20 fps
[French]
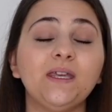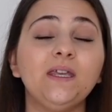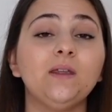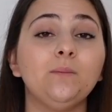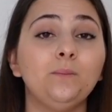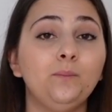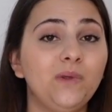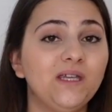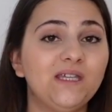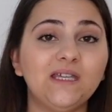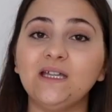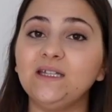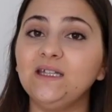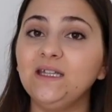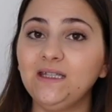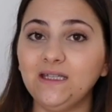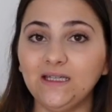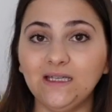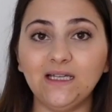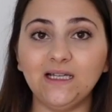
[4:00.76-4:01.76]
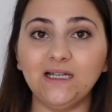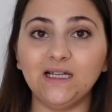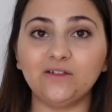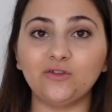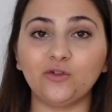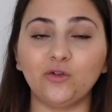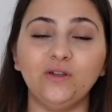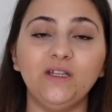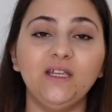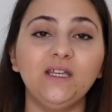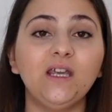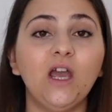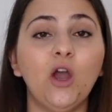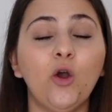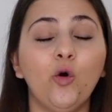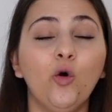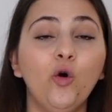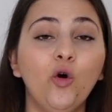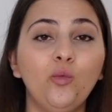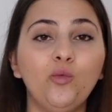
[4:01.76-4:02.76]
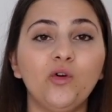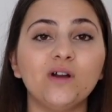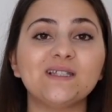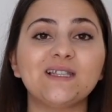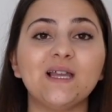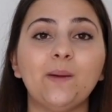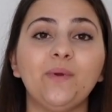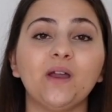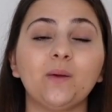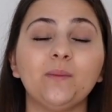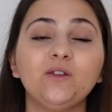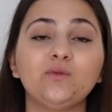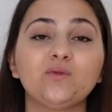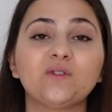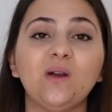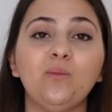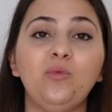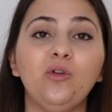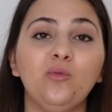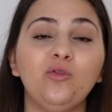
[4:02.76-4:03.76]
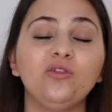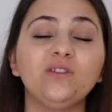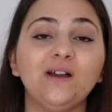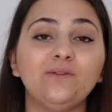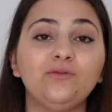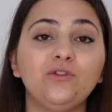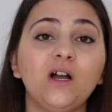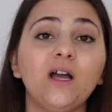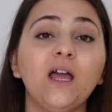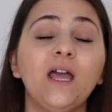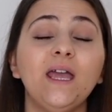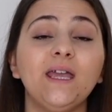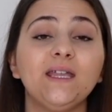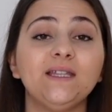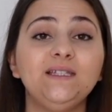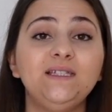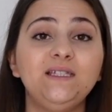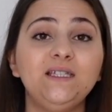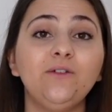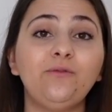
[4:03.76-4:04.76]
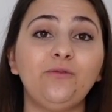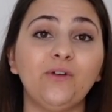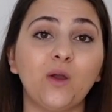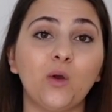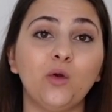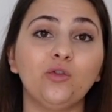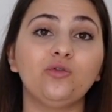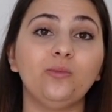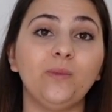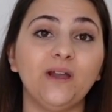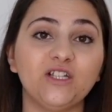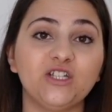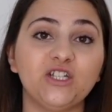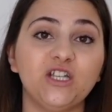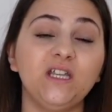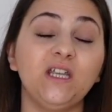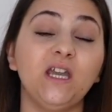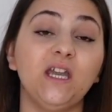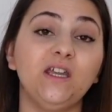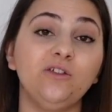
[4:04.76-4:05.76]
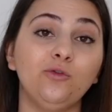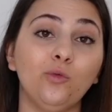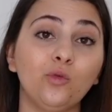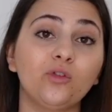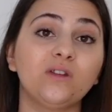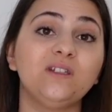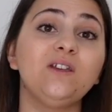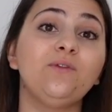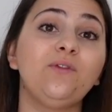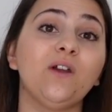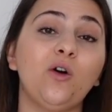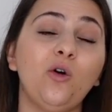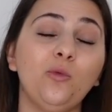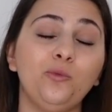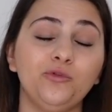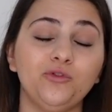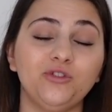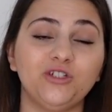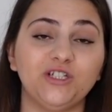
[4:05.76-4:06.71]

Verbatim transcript: pris mécanique et électronique au moins ça permet tout simplement d'avoir différentes machines et donc différents